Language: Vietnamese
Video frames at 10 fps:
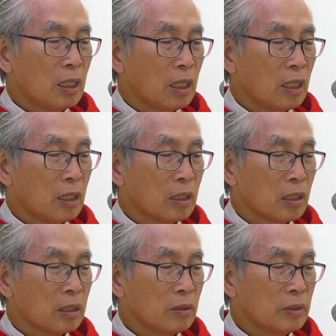à,
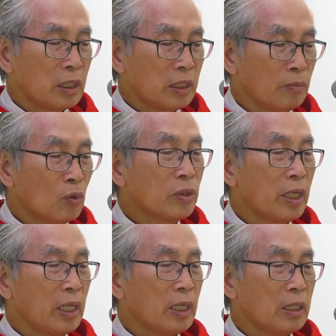người môn
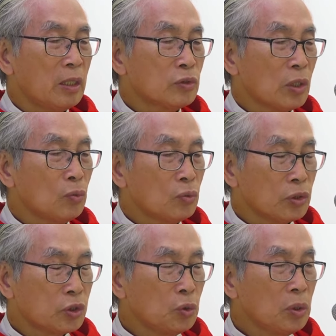đệ yêu dấu của
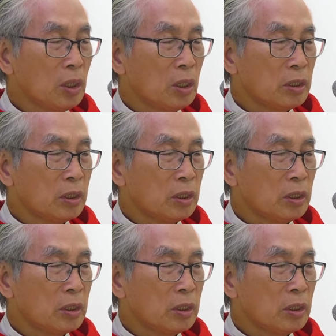Chúa,